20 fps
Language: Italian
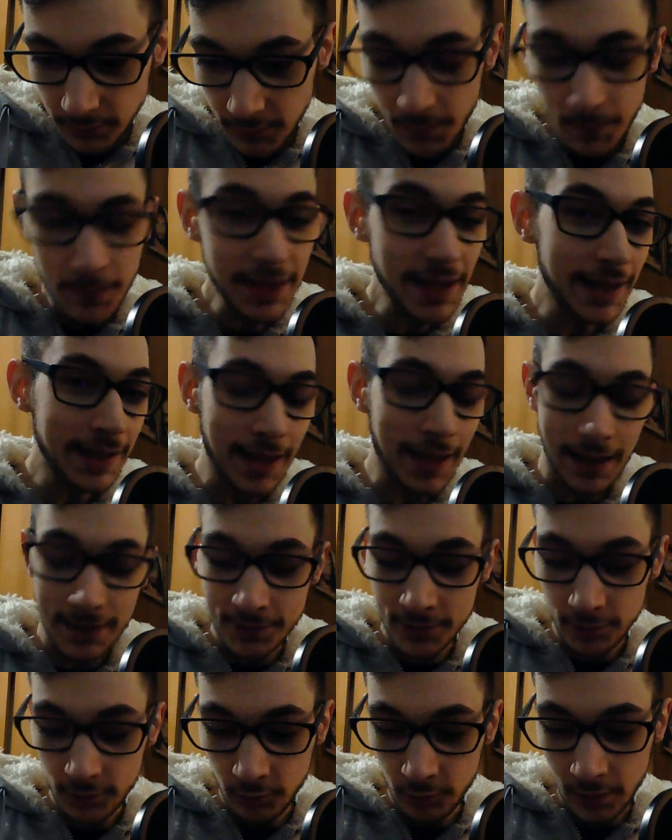mi dà il
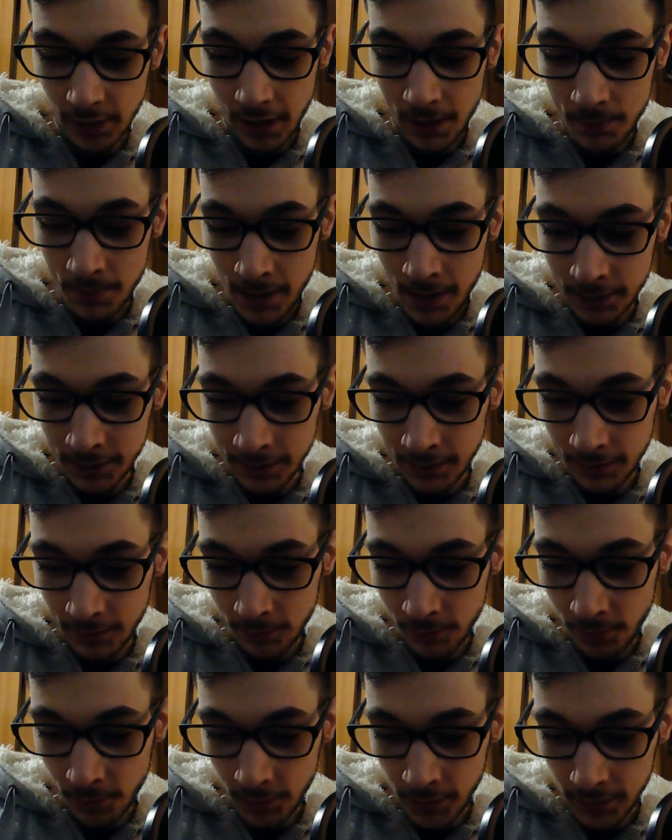cazzo tutta la banda
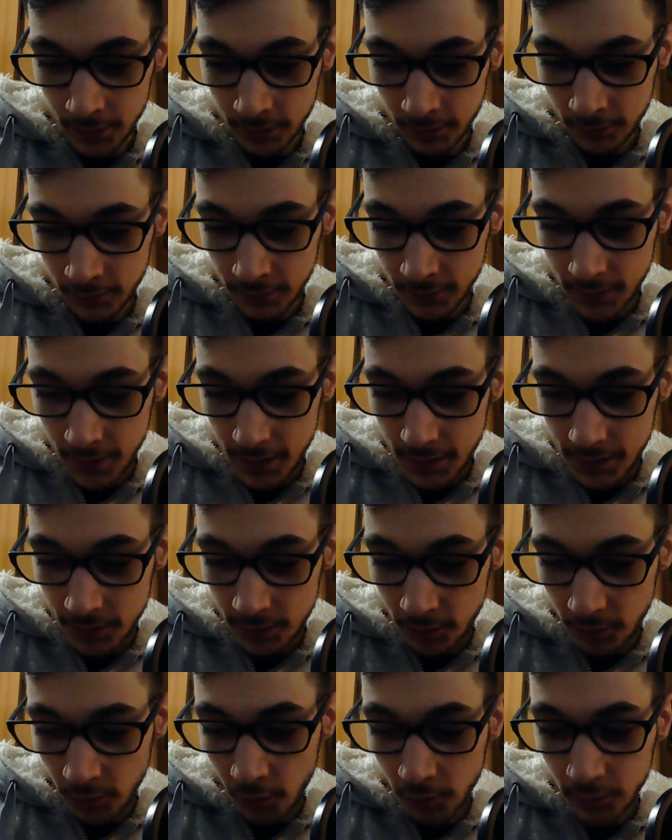un pochetto
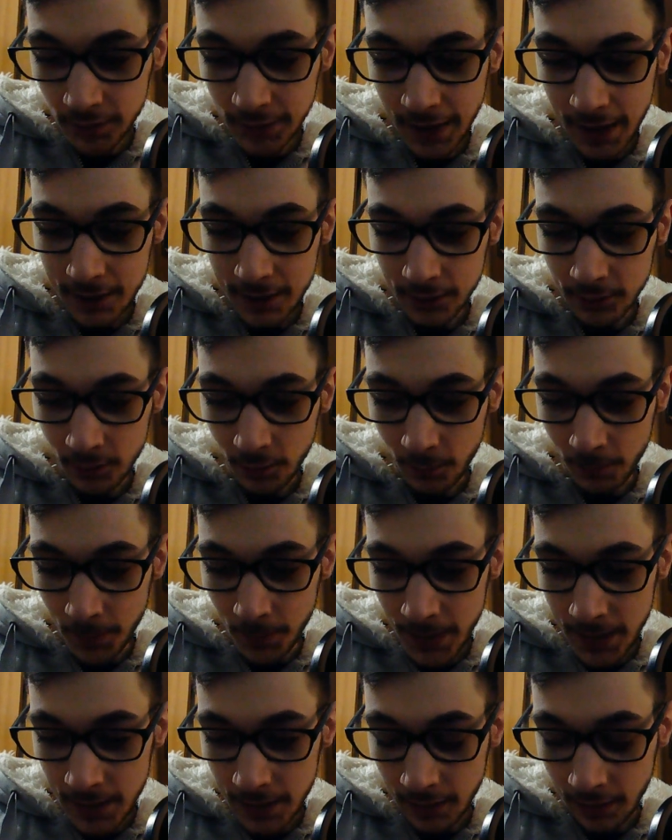sono contento
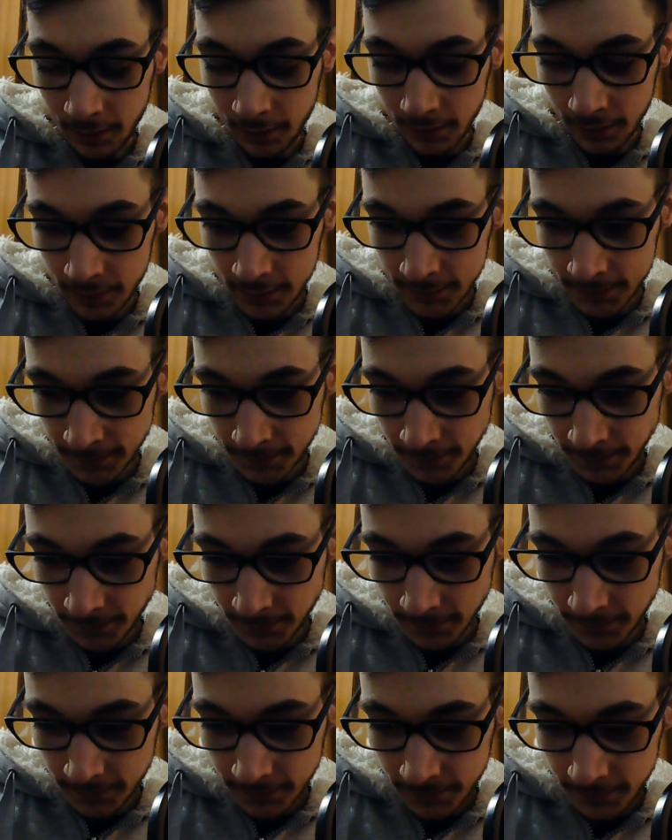per...
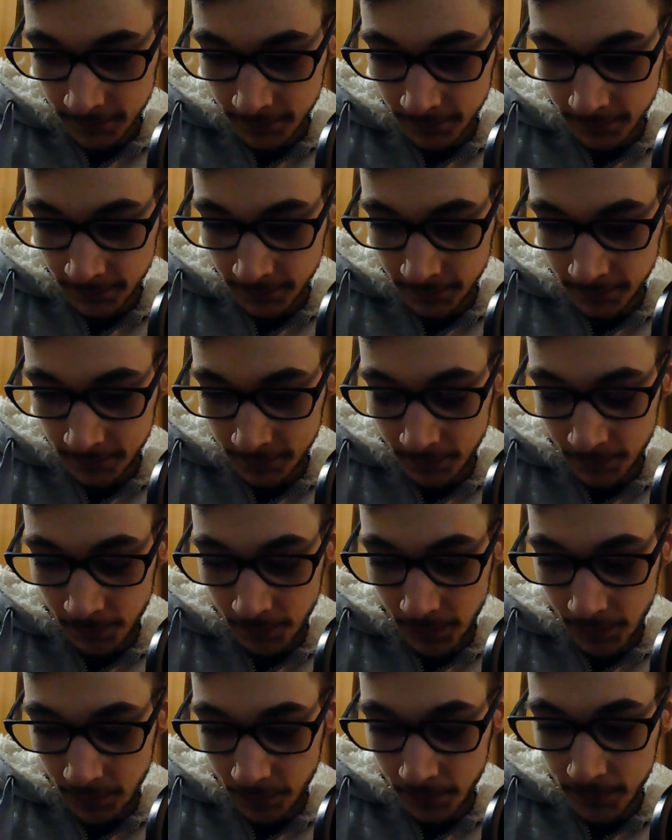
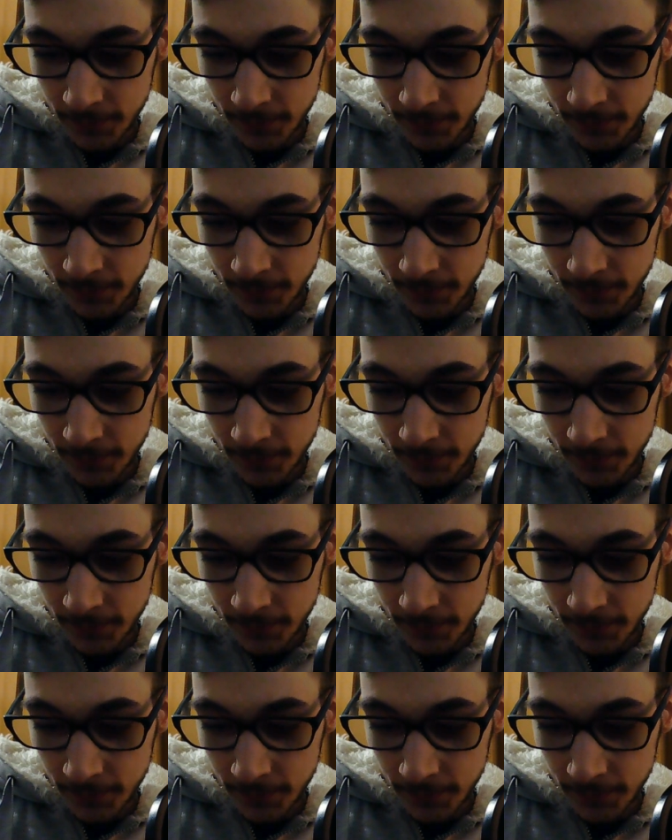per